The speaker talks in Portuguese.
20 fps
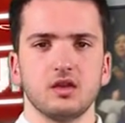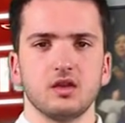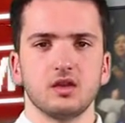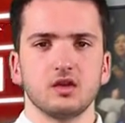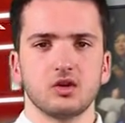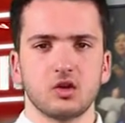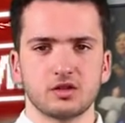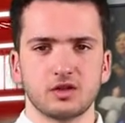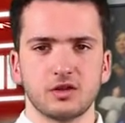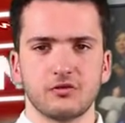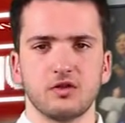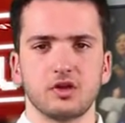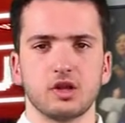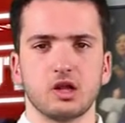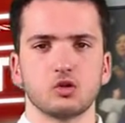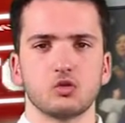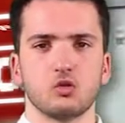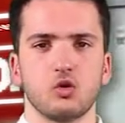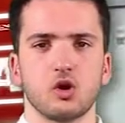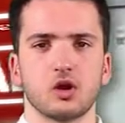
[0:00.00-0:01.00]
Nota
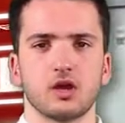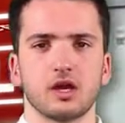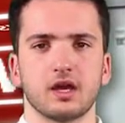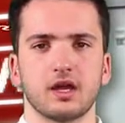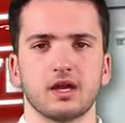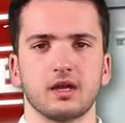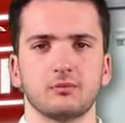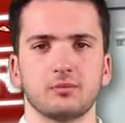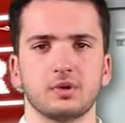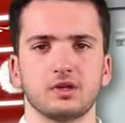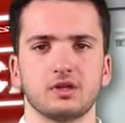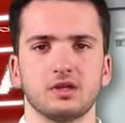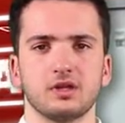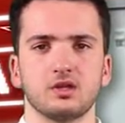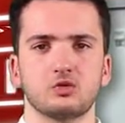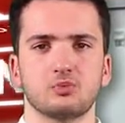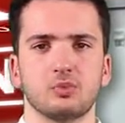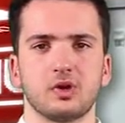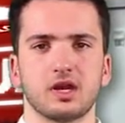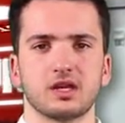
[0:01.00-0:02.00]
final do Oca em
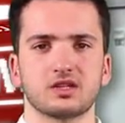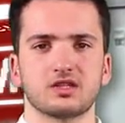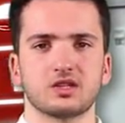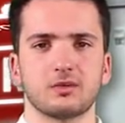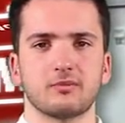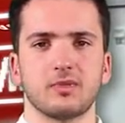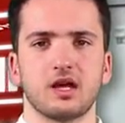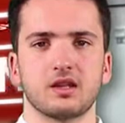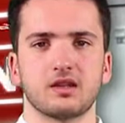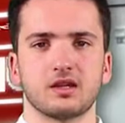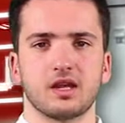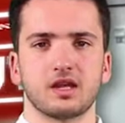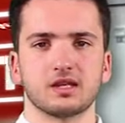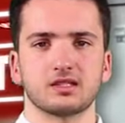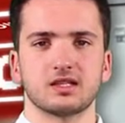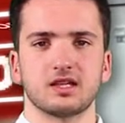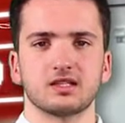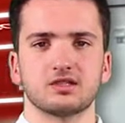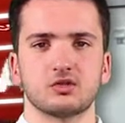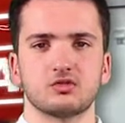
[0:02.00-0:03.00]
patins para a chamada à
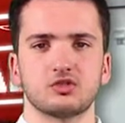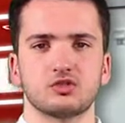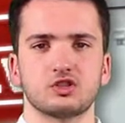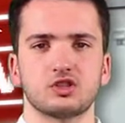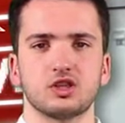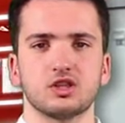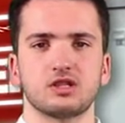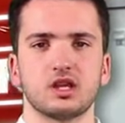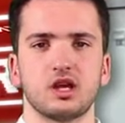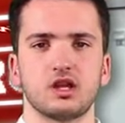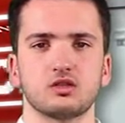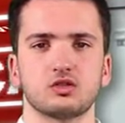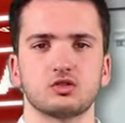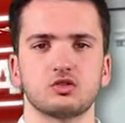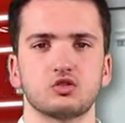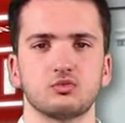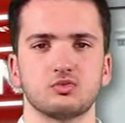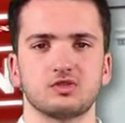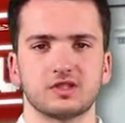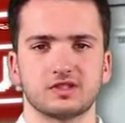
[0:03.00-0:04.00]
seleção distrital do
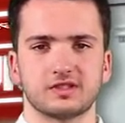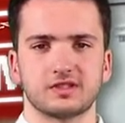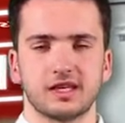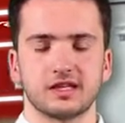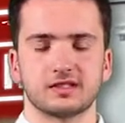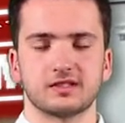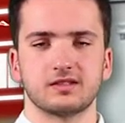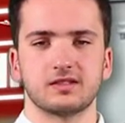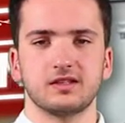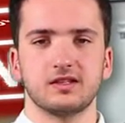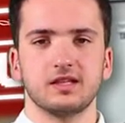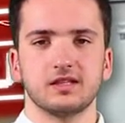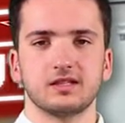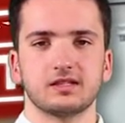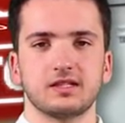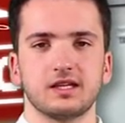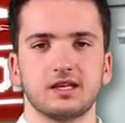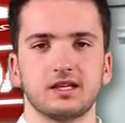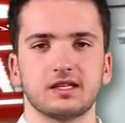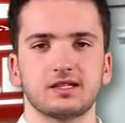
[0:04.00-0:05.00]
Sub-17
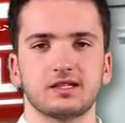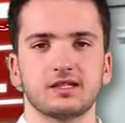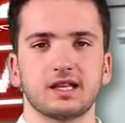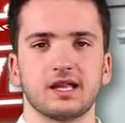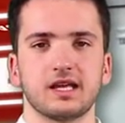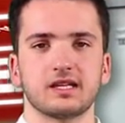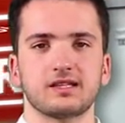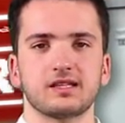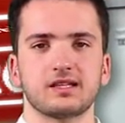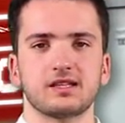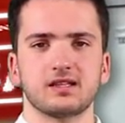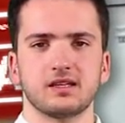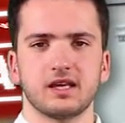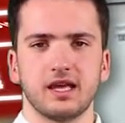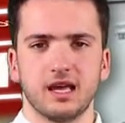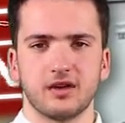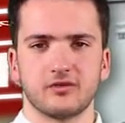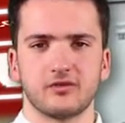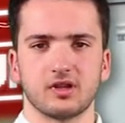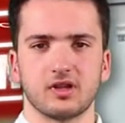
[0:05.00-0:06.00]
da atleta
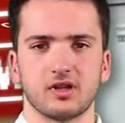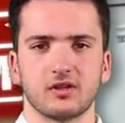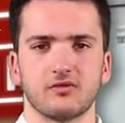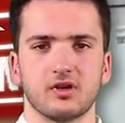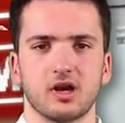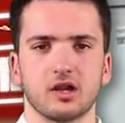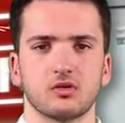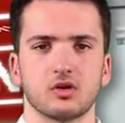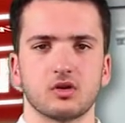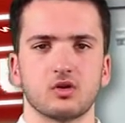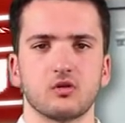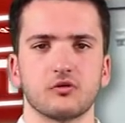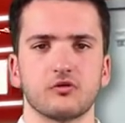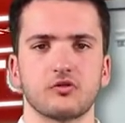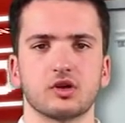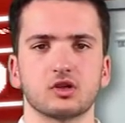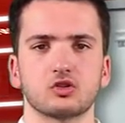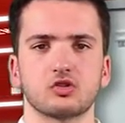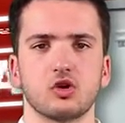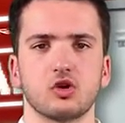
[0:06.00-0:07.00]
Eva Lavado. A
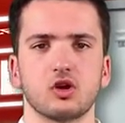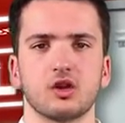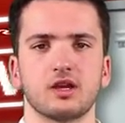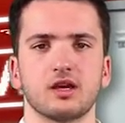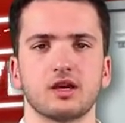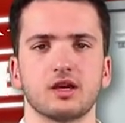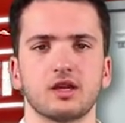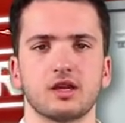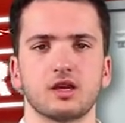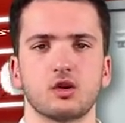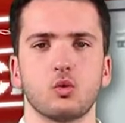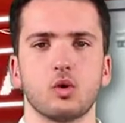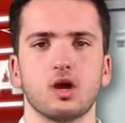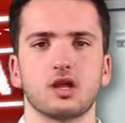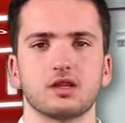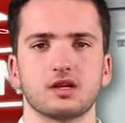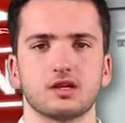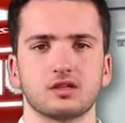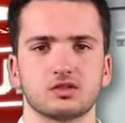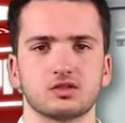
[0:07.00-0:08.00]
convocatória
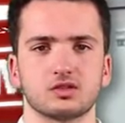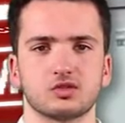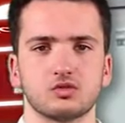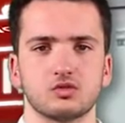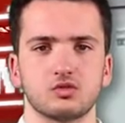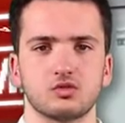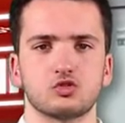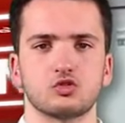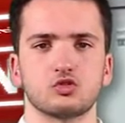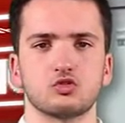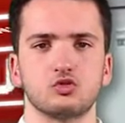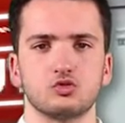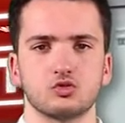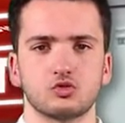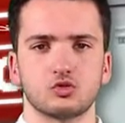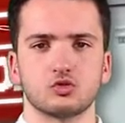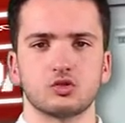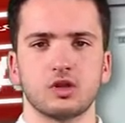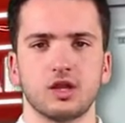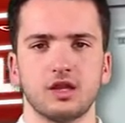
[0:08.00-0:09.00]
enquadra-se no segundo
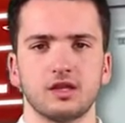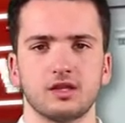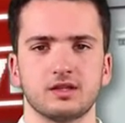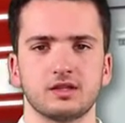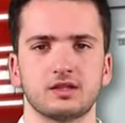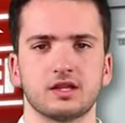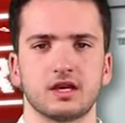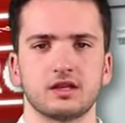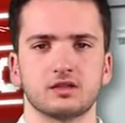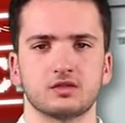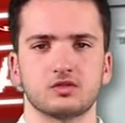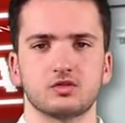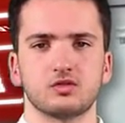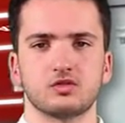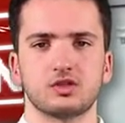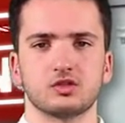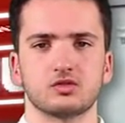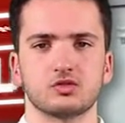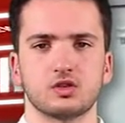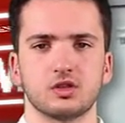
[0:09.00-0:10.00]
torneio
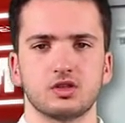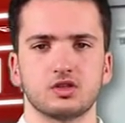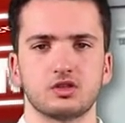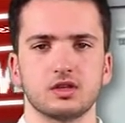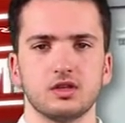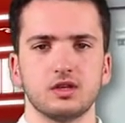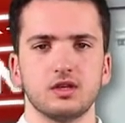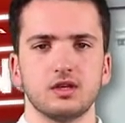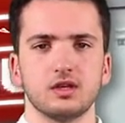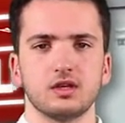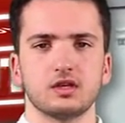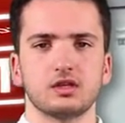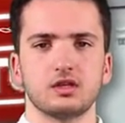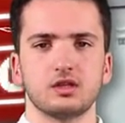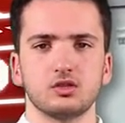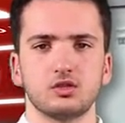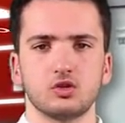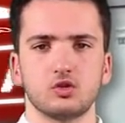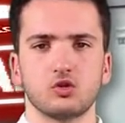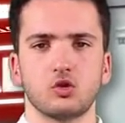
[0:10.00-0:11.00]
Interassociações
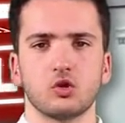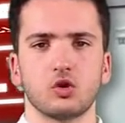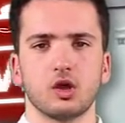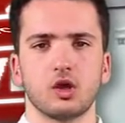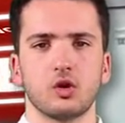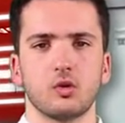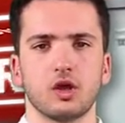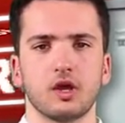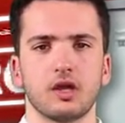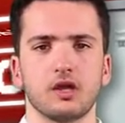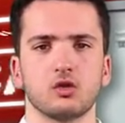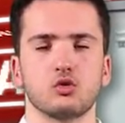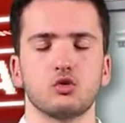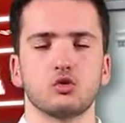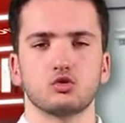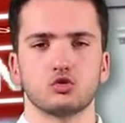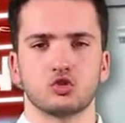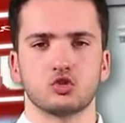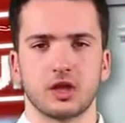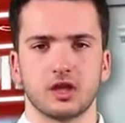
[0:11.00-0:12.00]
que decorreu em
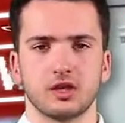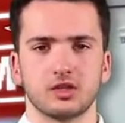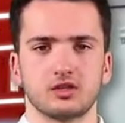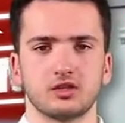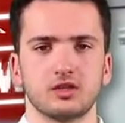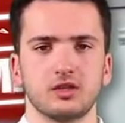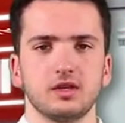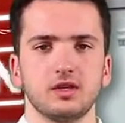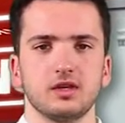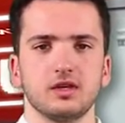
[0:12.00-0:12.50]
Cucujães.